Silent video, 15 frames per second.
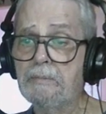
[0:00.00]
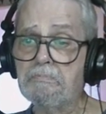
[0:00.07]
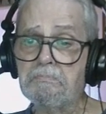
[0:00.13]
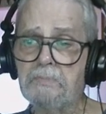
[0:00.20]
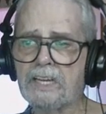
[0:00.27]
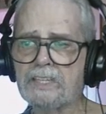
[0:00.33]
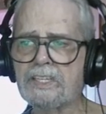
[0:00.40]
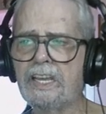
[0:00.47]

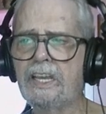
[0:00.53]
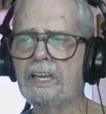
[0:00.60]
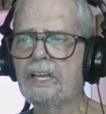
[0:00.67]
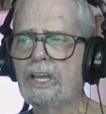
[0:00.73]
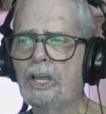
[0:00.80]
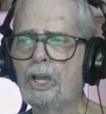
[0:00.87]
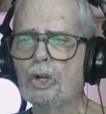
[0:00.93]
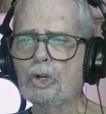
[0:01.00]
Así,
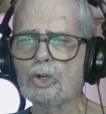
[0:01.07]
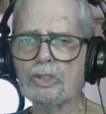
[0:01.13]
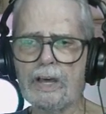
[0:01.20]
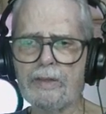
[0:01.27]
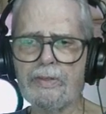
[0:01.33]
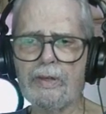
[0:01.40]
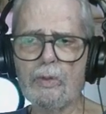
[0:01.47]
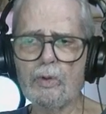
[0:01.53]
los
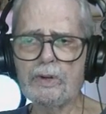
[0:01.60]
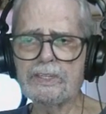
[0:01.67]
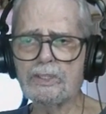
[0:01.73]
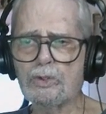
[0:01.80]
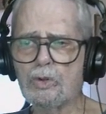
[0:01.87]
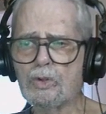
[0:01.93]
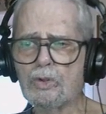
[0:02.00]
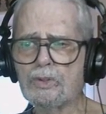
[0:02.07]

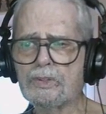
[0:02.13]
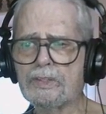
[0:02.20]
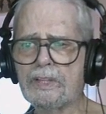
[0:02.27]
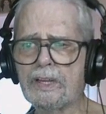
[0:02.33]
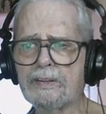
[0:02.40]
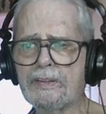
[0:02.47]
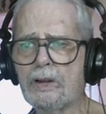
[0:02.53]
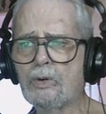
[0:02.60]
cazadores no
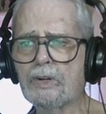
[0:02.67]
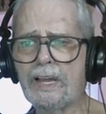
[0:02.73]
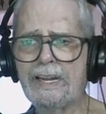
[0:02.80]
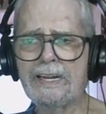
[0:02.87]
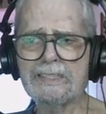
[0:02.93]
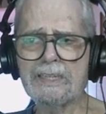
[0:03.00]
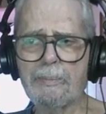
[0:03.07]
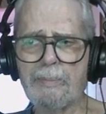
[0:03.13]
tardaron en
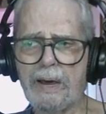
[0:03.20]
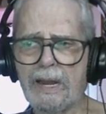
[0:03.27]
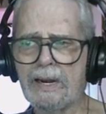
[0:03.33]
atraparle.